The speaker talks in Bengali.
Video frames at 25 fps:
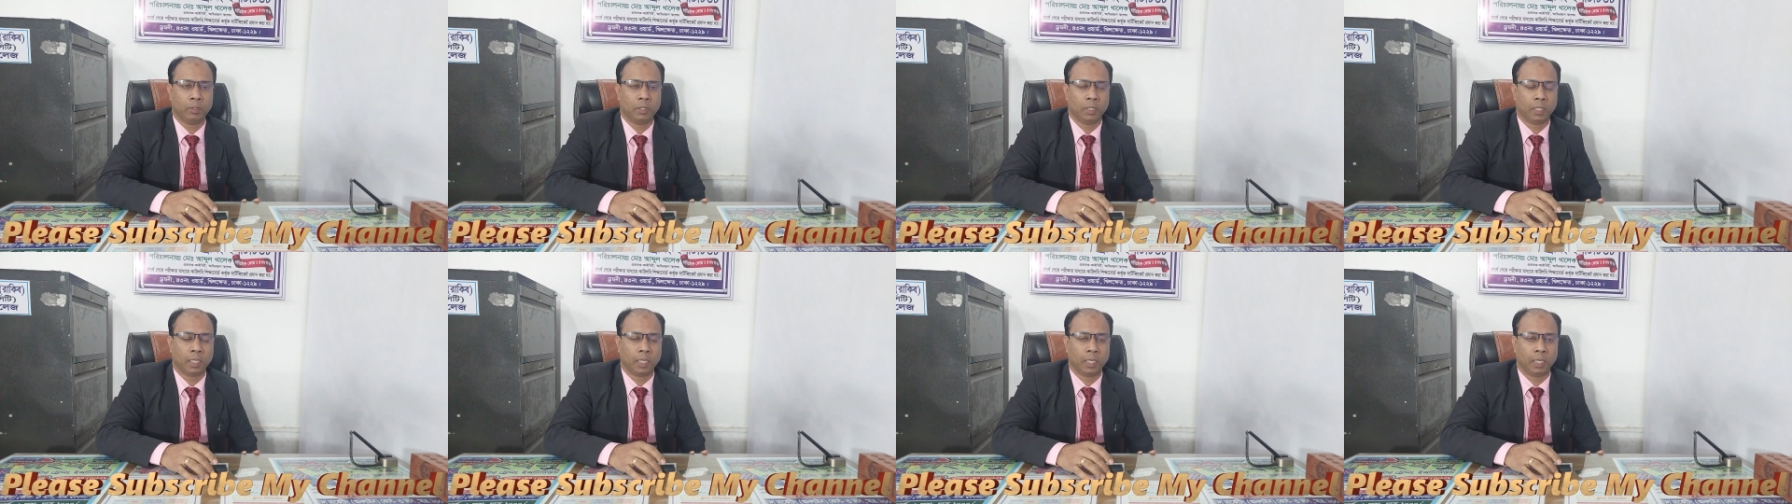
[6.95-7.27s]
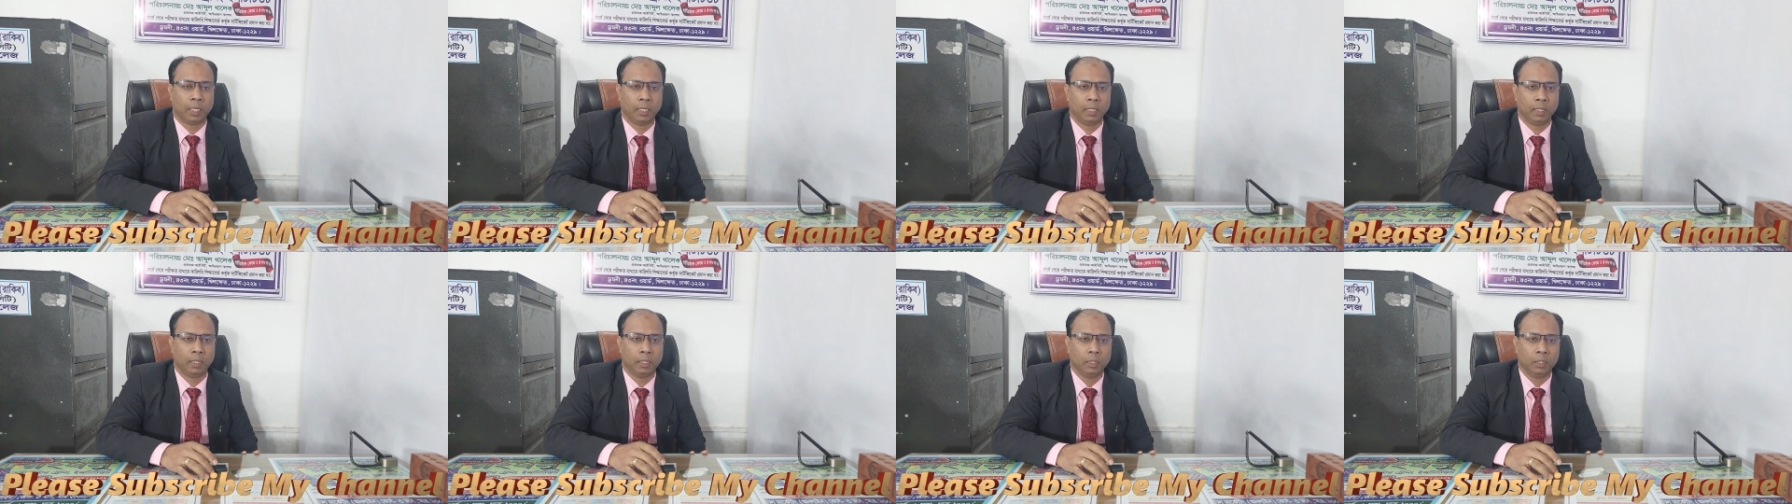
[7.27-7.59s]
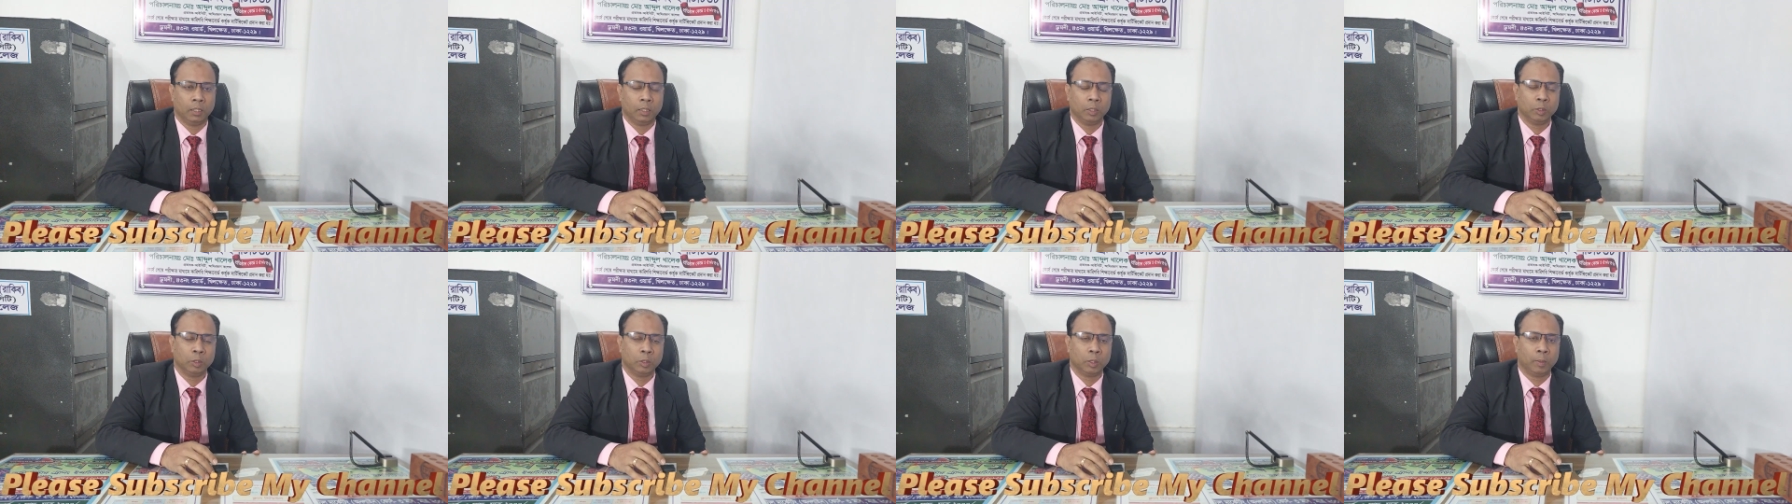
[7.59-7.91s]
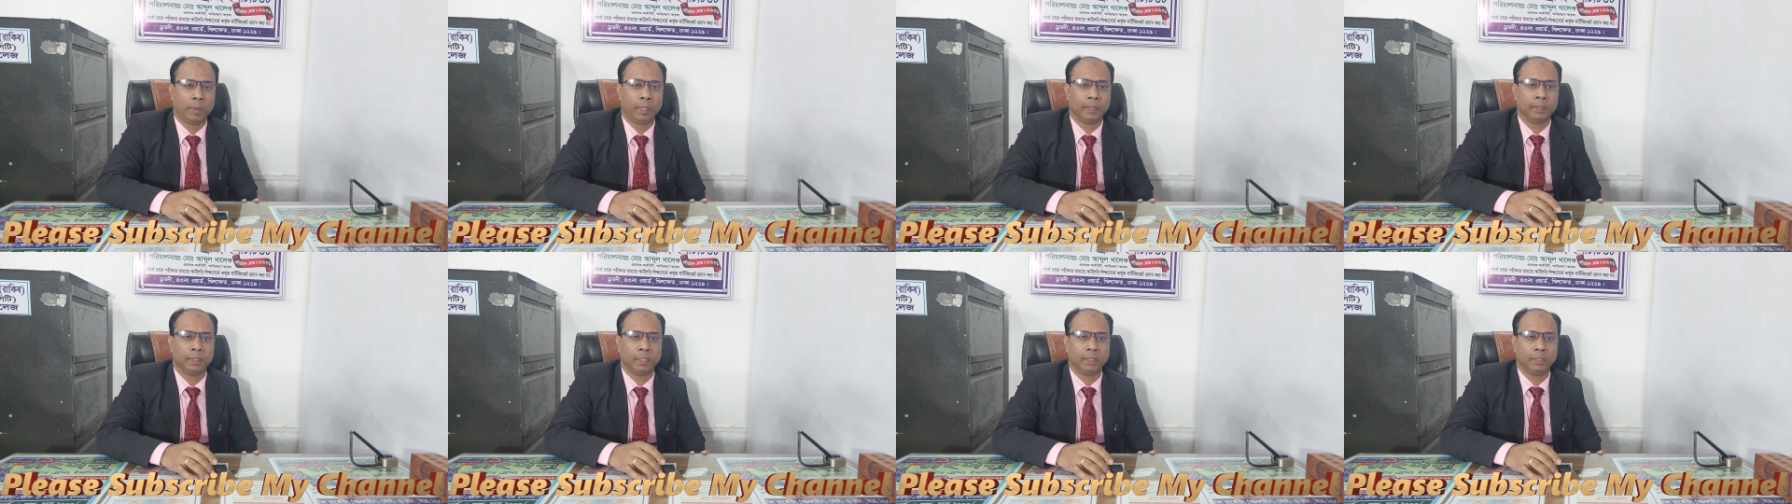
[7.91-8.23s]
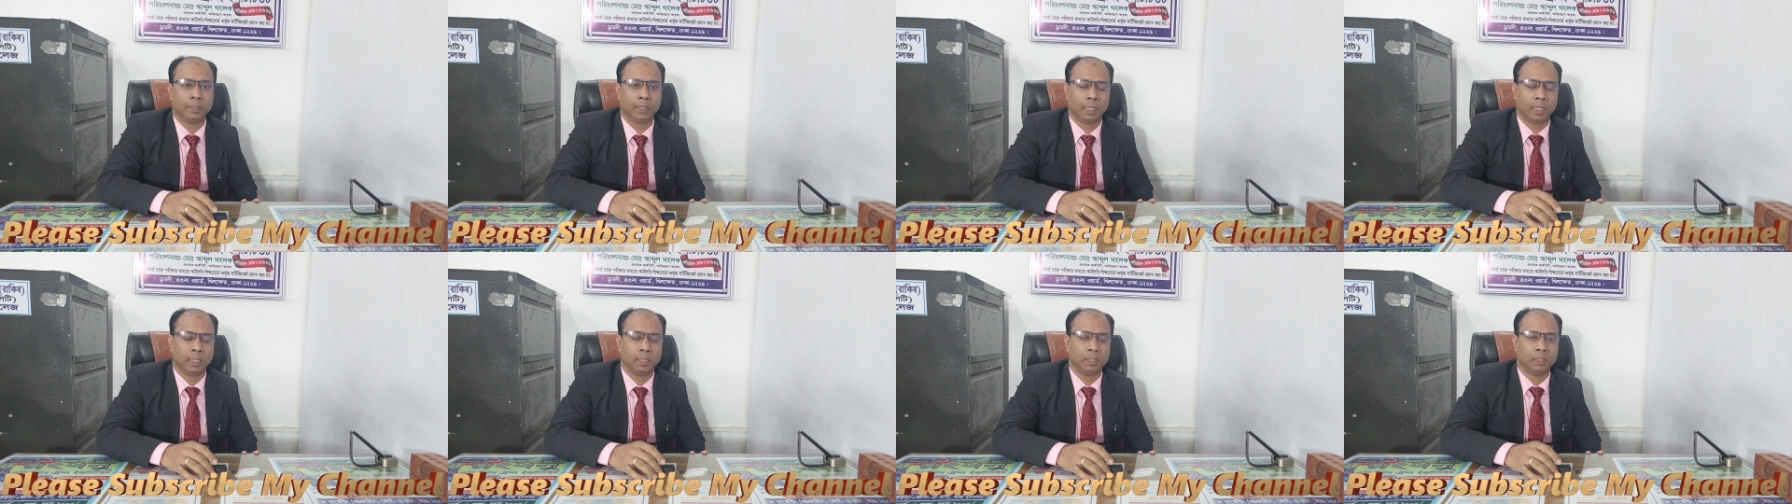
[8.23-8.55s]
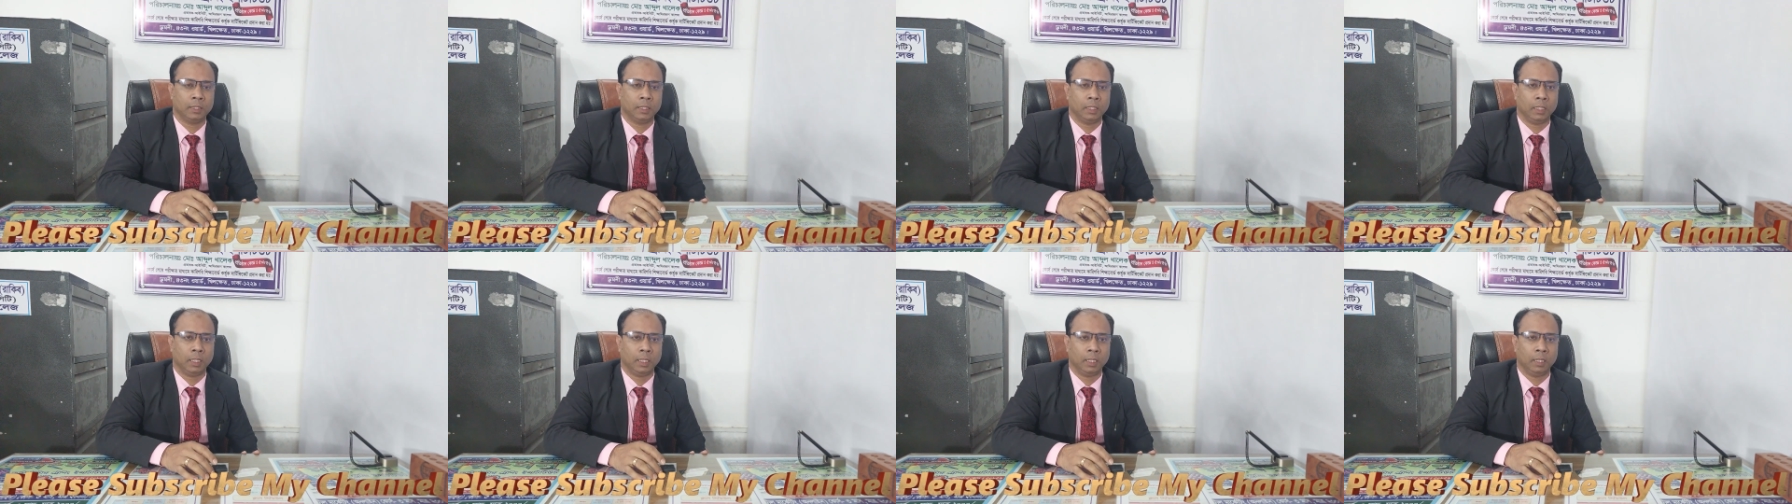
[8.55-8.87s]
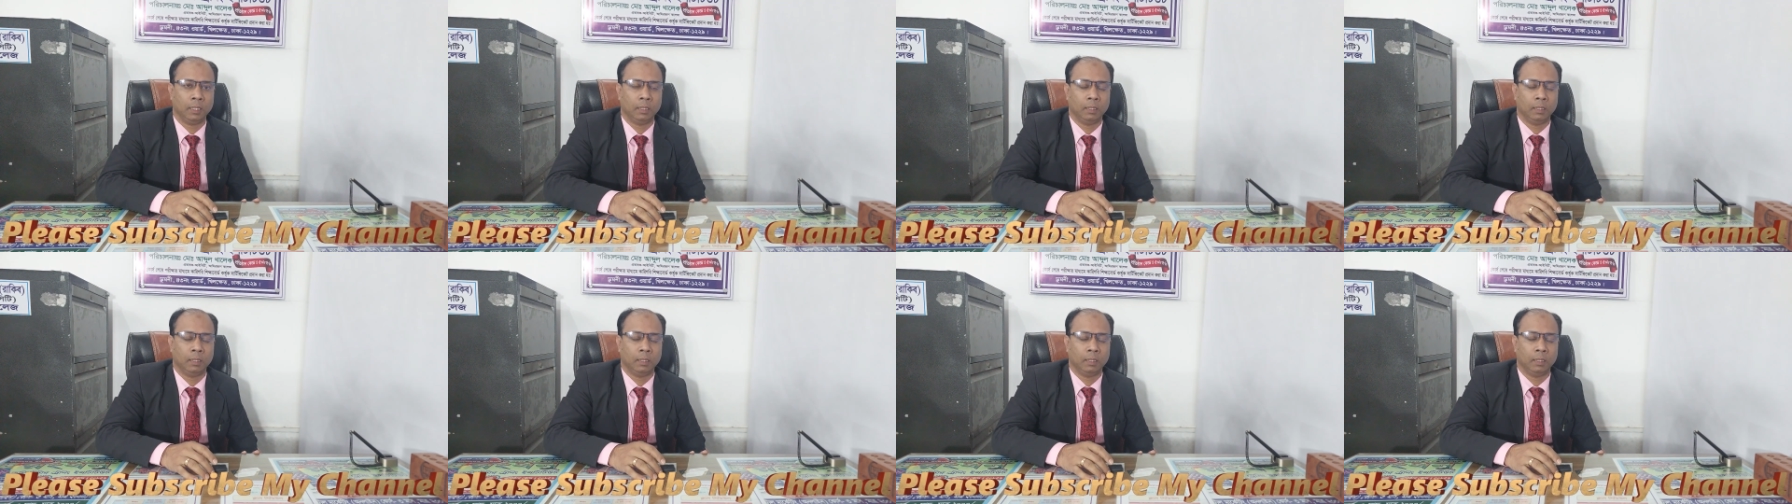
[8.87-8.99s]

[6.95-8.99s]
থেকে তোমাদের জানাচ্ছি